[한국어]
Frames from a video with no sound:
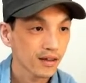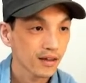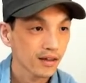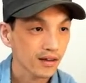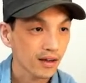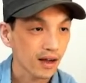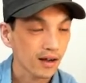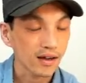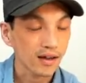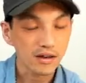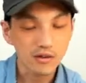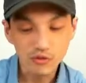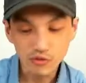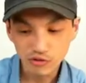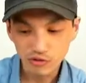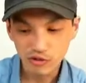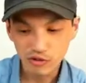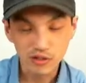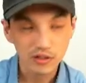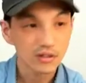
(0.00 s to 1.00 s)
가까운
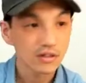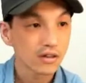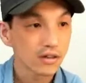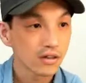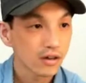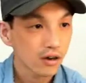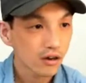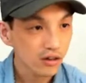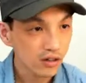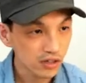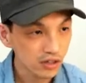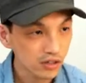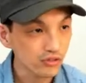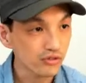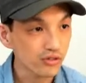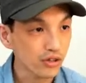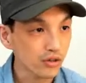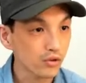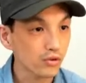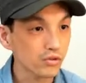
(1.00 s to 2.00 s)
수는 클
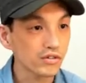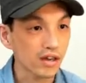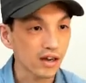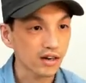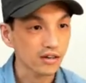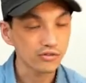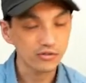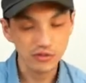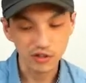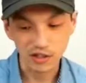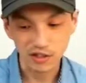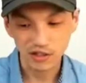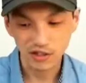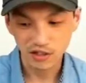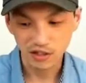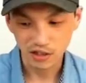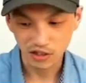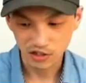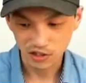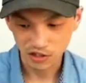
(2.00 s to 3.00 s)
수도 있고 작을 수도 있는
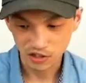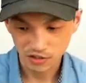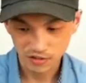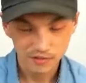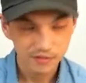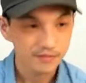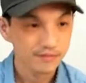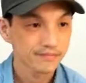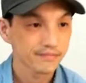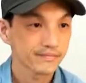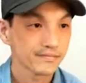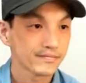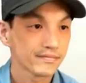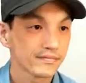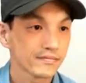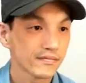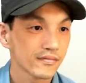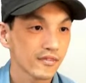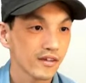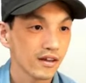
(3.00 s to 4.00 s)
거죠.
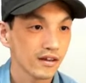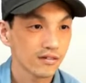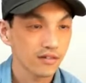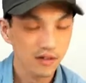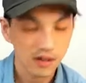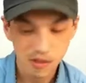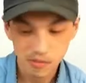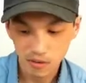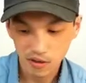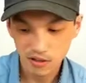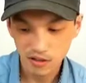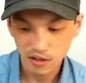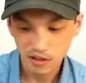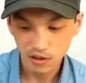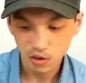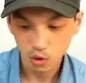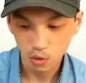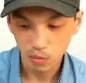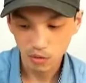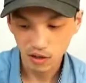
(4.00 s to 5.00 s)
그래서
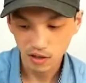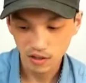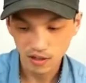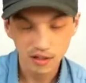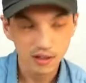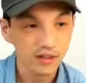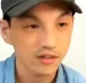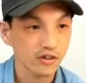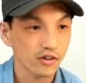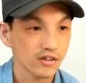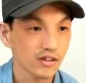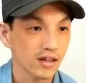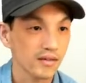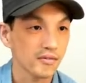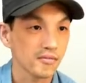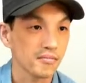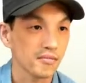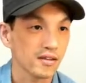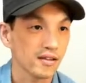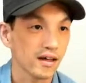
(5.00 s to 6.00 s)
1번은 5번이
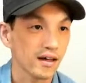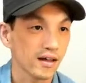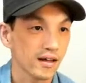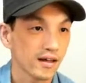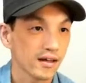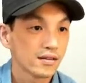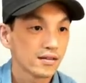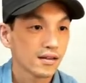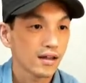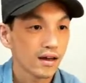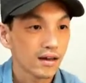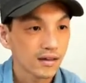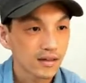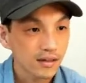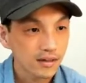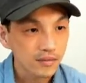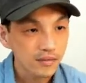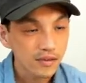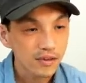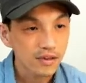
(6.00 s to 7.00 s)
정답입니다.
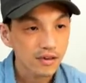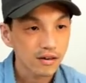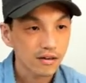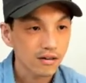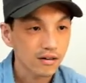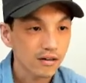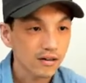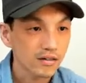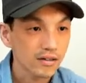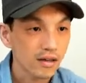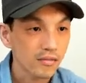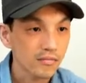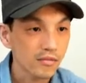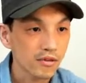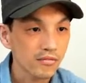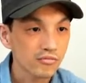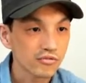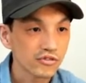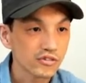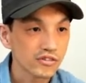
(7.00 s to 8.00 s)
다음 어,
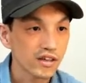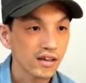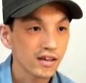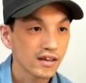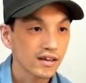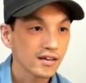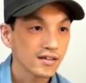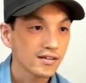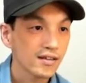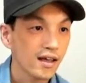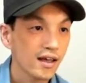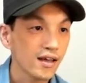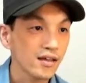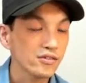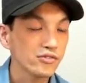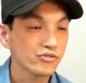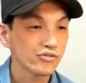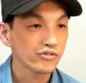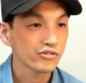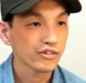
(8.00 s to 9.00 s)
3번 문제
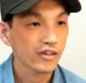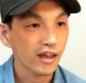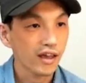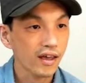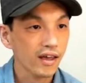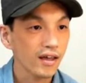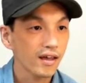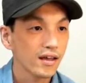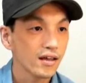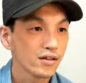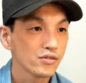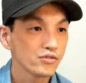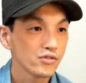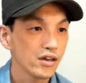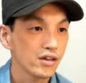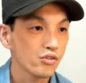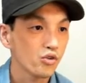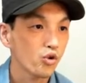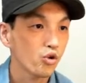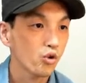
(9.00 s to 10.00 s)
세수의
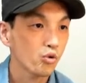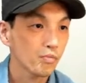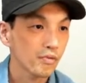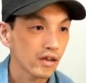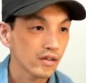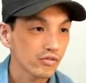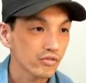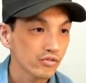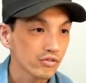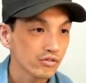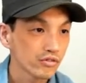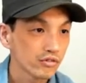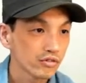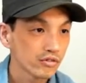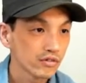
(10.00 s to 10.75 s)
최소 공배수